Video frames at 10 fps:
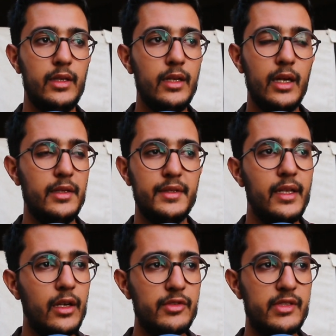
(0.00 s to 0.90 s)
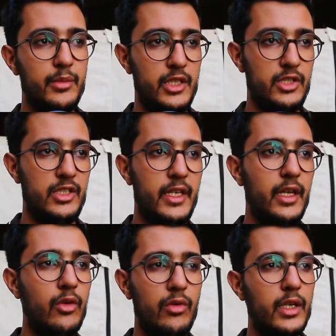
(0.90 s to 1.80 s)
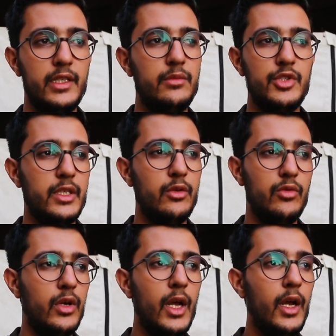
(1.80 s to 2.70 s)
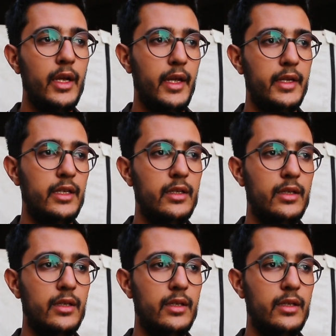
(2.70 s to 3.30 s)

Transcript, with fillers: كنا غادي نتلاقاو السمانه الجايه وغادي نمشيو يعني